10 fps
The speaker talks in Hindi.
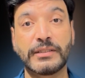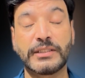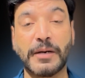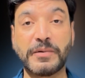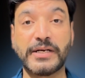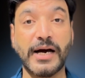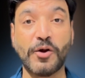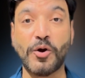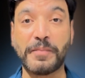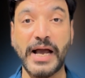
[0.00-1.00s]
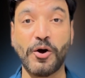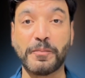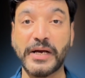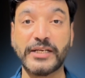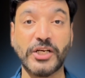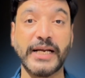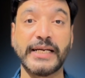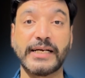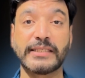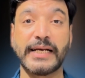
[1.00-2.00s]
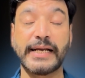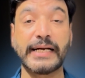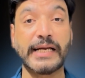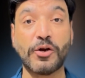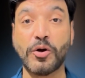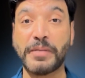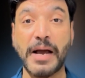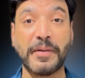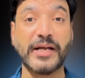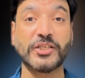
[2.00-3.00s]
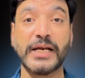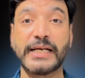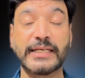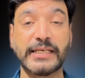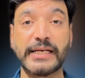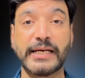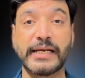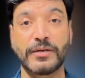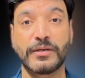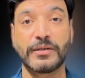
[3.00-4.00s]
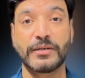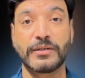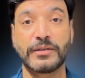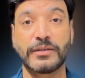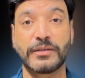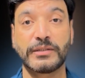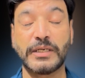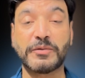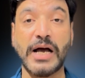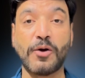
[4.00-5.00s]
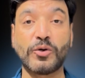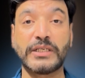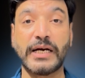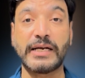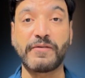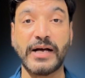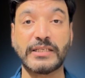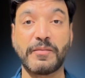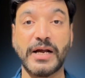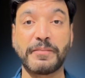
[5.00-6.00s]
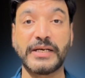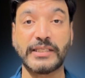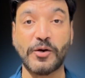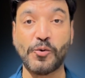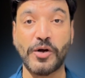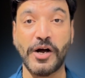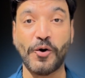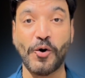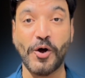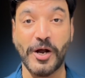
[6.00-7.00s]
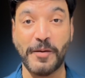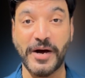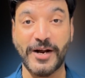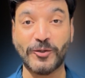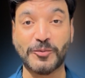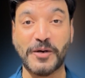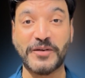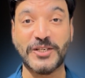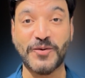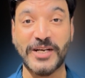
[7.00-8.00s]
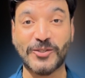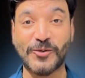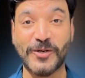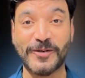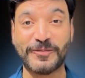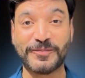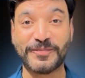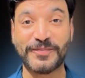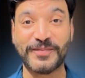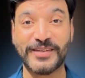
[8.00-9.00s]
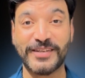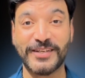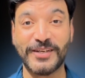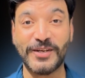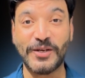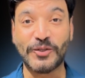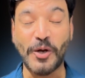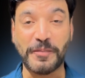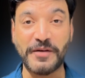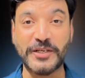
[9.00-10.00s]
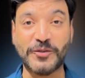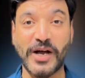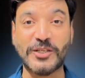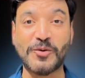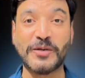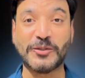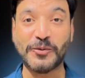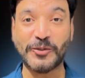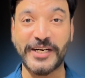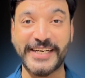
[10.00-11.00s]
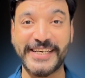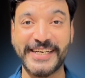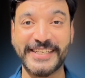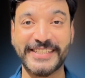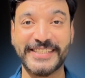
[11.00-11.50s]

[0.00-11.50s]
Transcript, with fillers: जब डर और भय और परेशानी निकल जाएंगी डर और भय परेशानी कैसे निकलेंगे जब ठाकुर जी का निवास हमारे भीतर होगा और हमारा उस पर विश्वास होगा तो अपने विश्वास को मजबूत रखिए